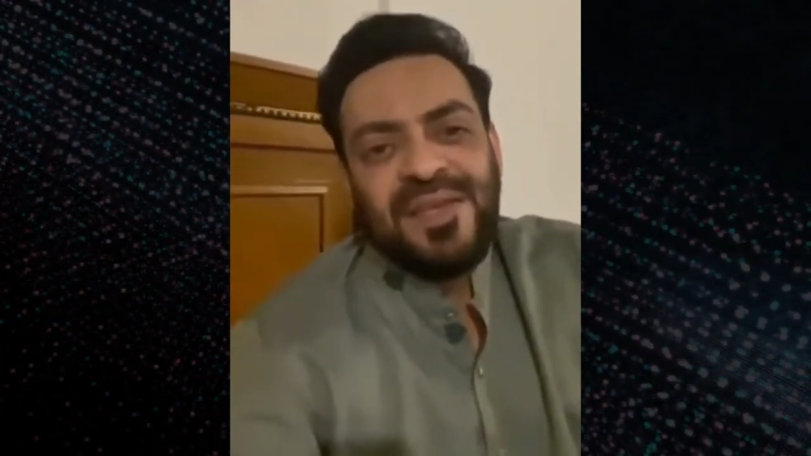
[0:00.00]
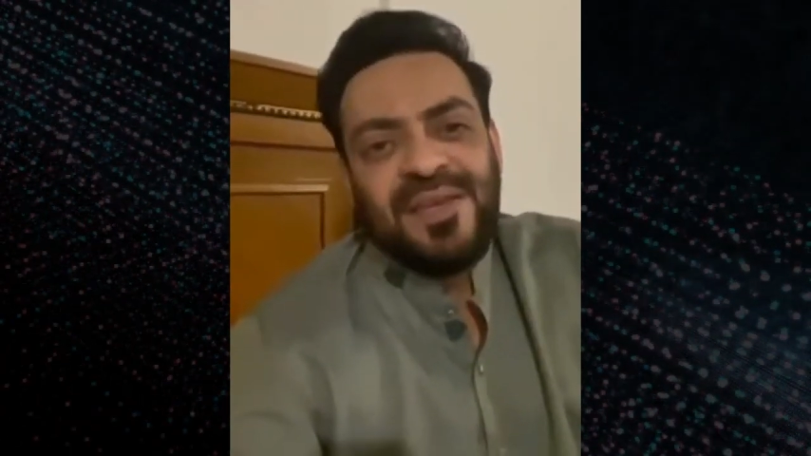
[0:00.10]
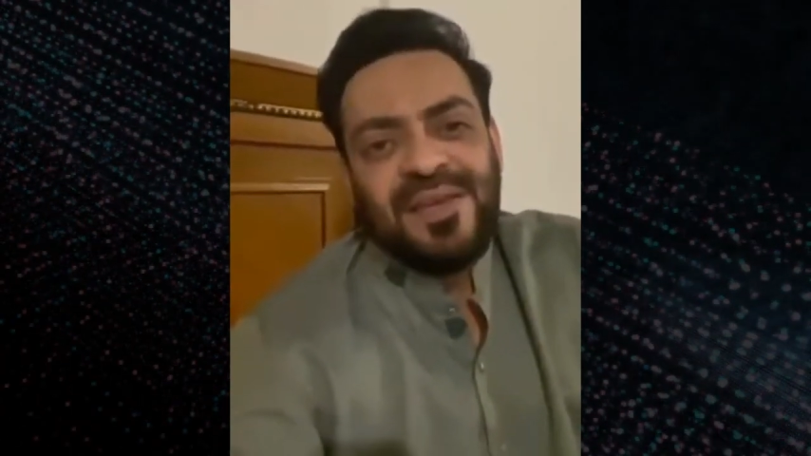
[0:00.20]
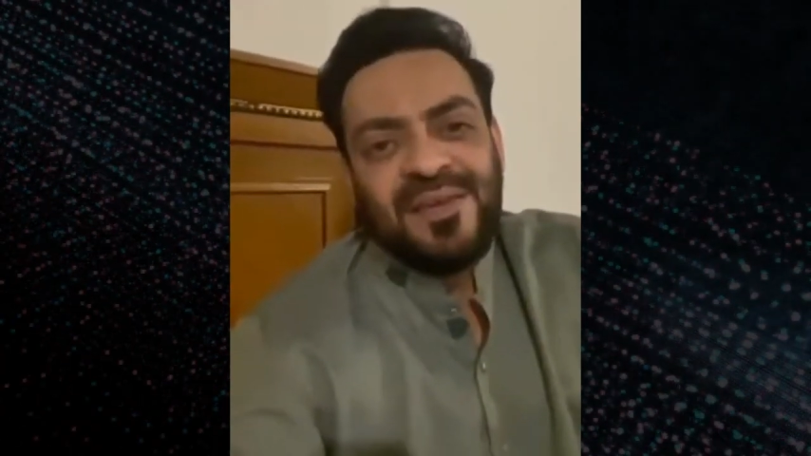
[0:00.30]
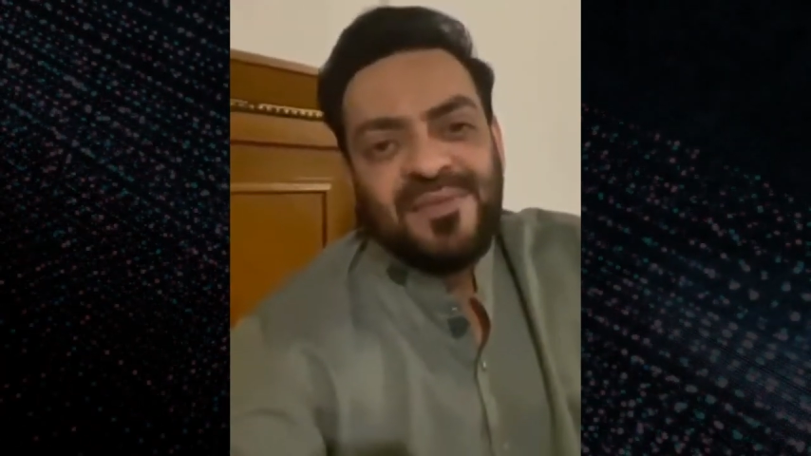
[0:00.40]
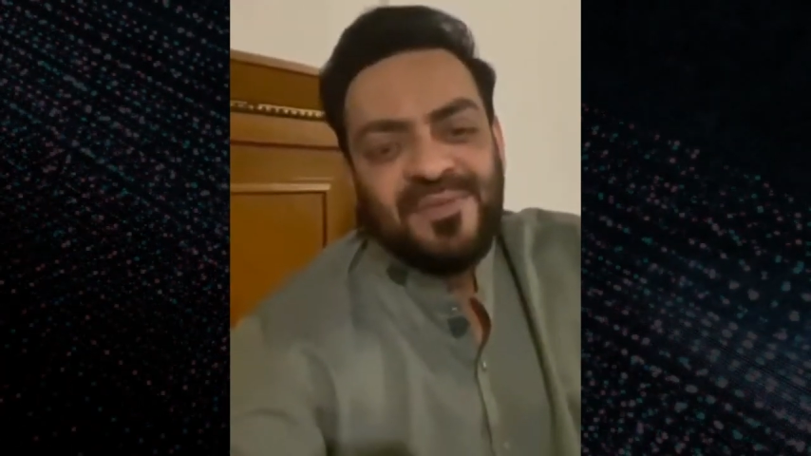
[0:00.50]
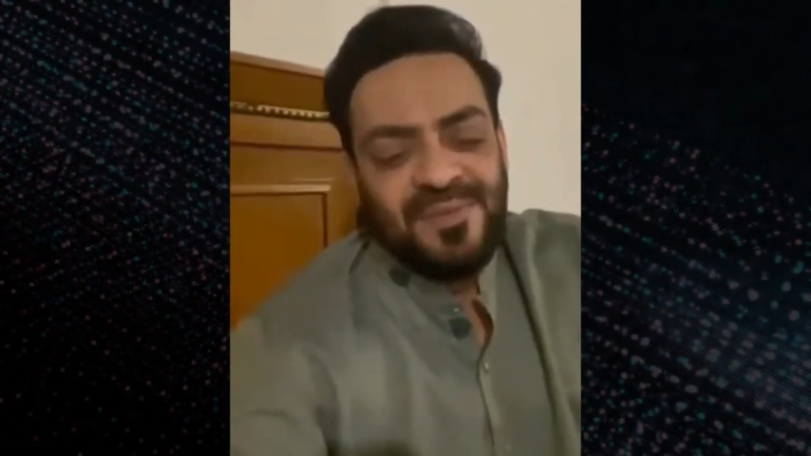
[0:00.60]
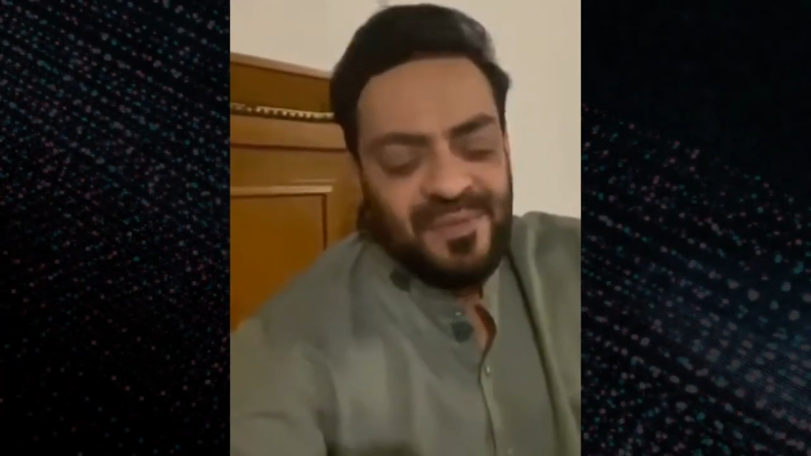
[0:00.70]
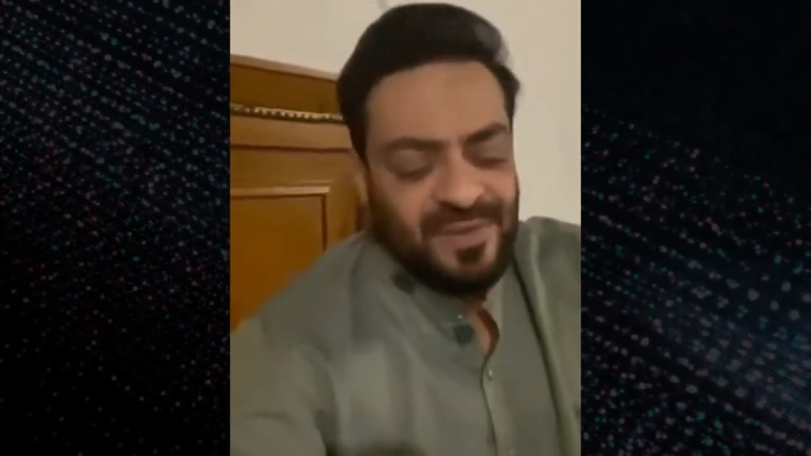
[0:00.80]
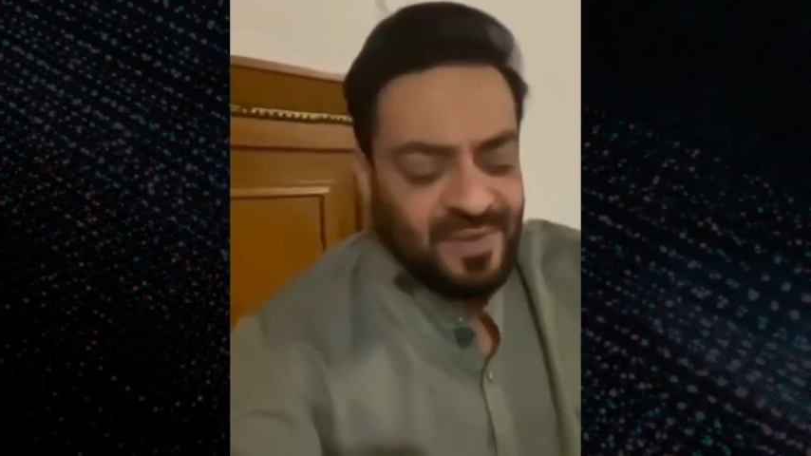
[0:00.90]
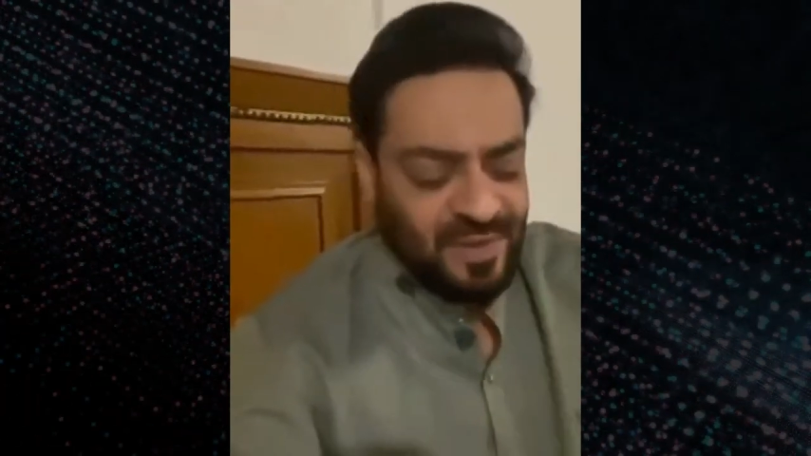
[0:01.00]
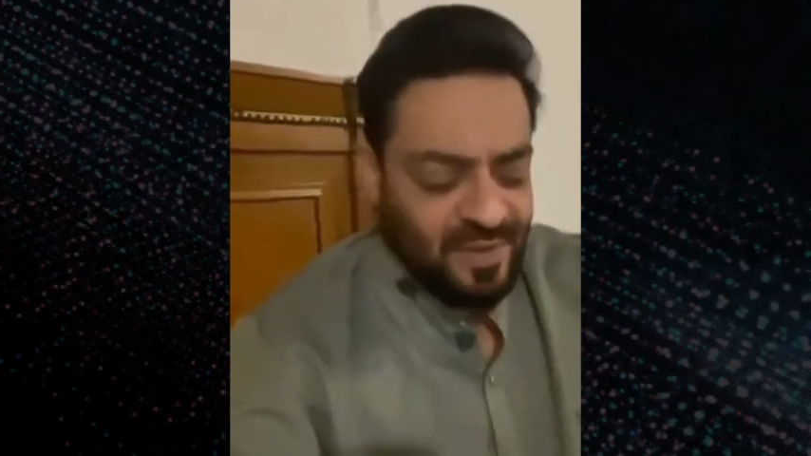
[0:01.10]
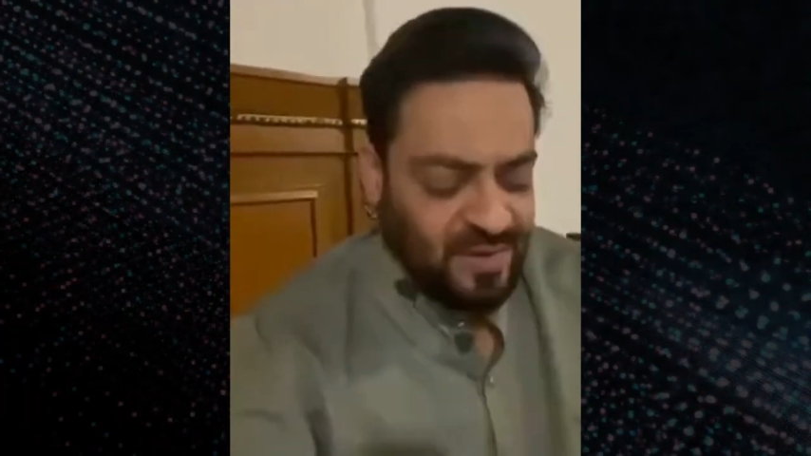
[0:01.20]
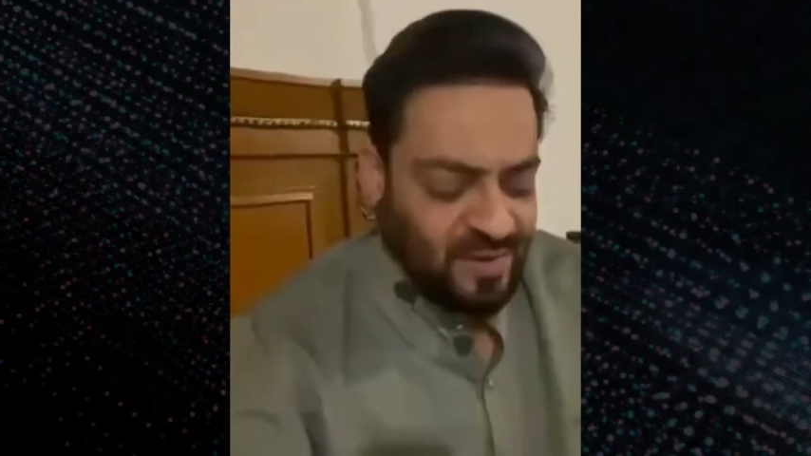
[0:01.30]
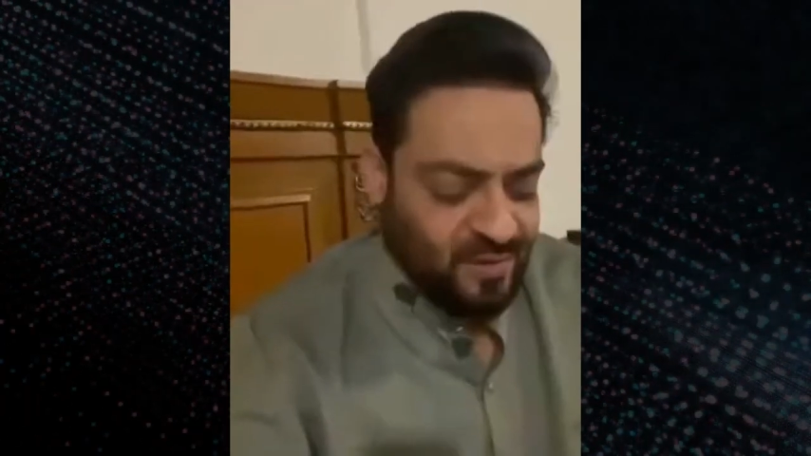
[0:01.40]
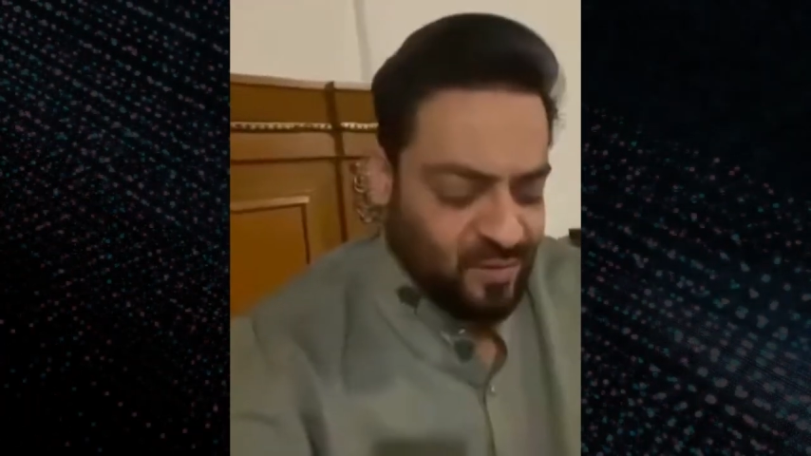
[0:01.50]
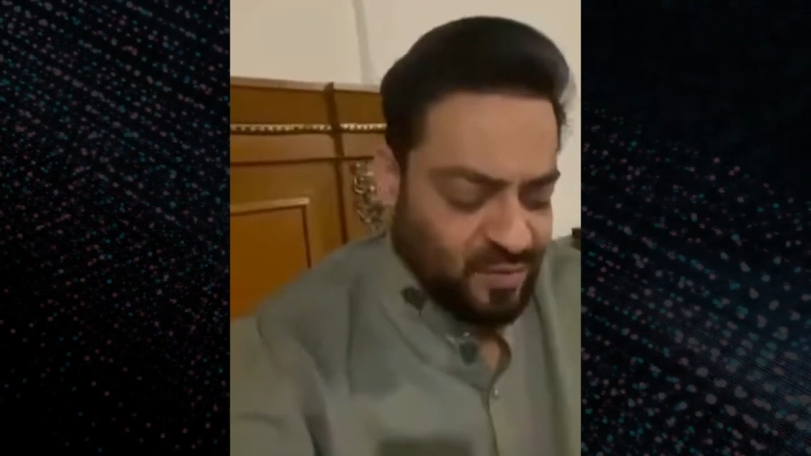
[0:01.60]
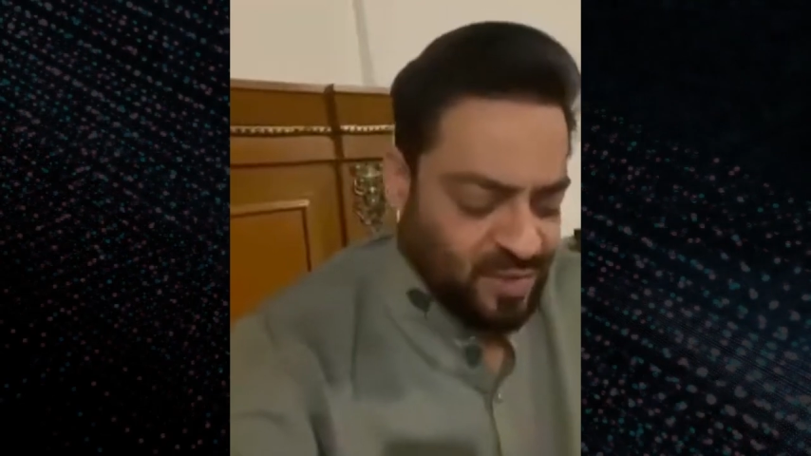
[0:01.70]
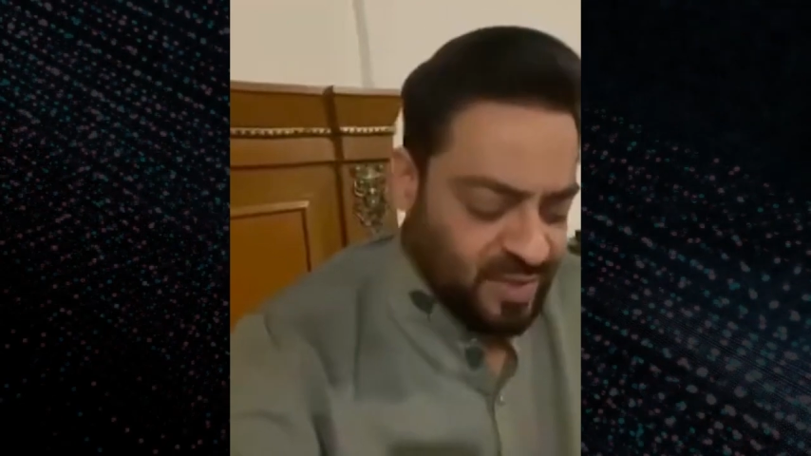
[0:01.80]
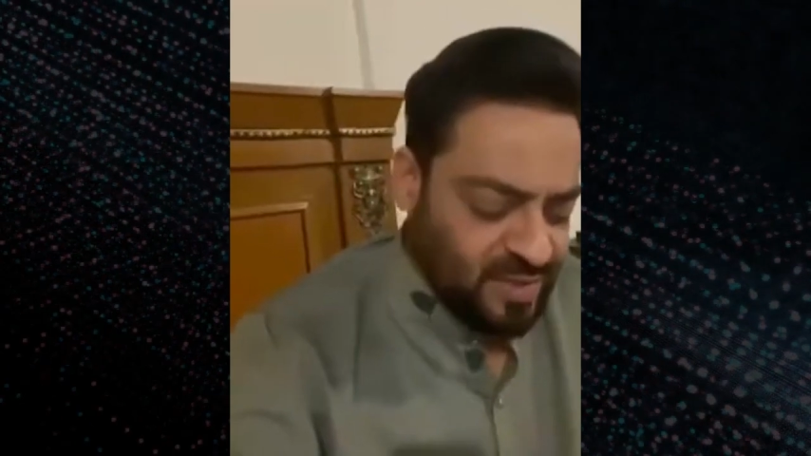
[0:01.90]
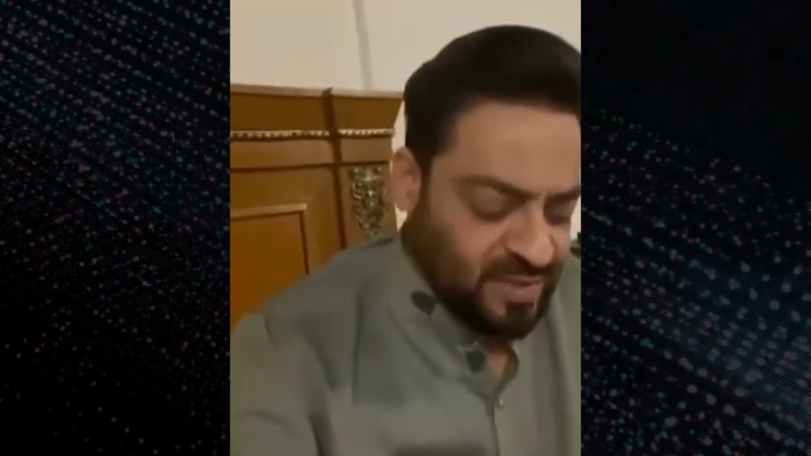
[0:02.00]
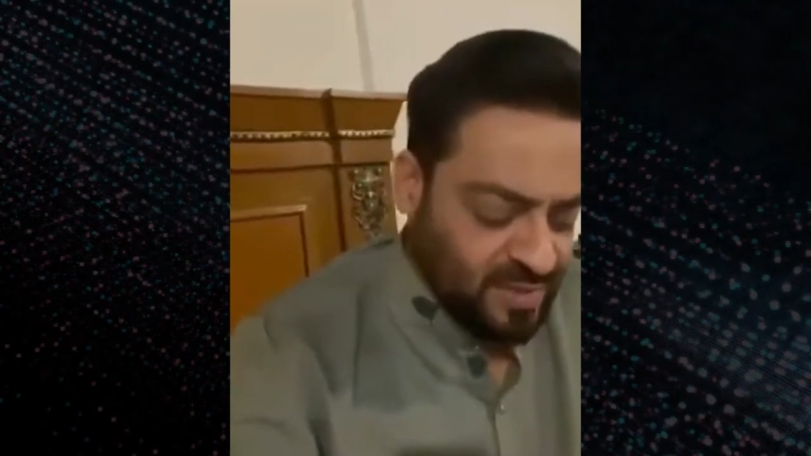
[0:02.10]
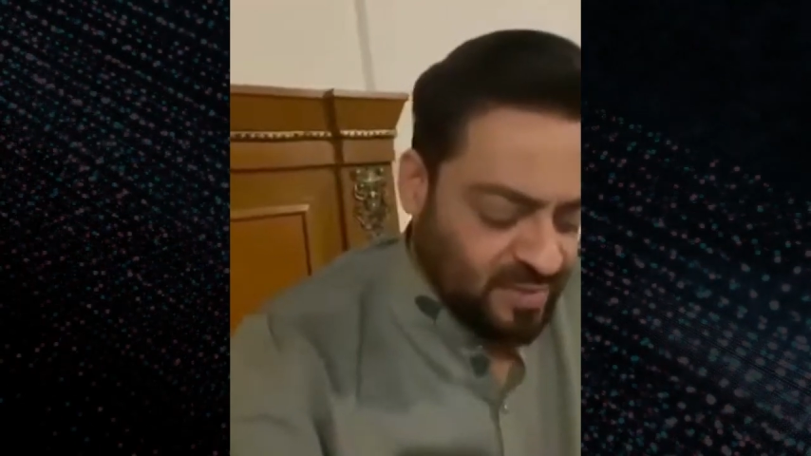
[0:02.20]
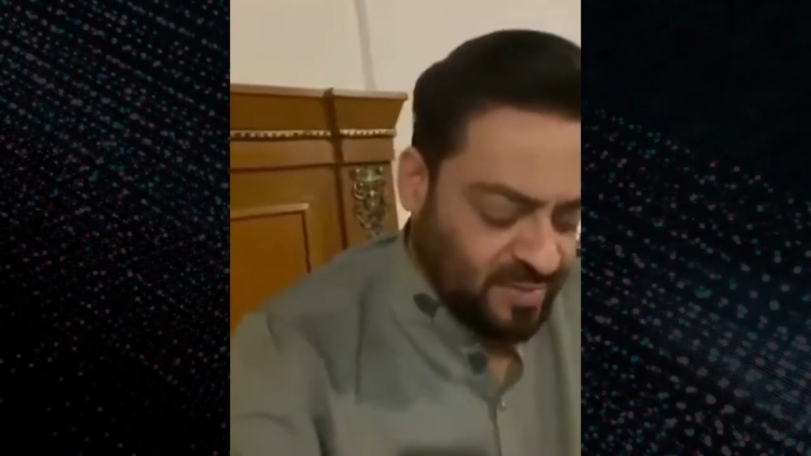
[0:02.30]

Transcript: किए वो शख्स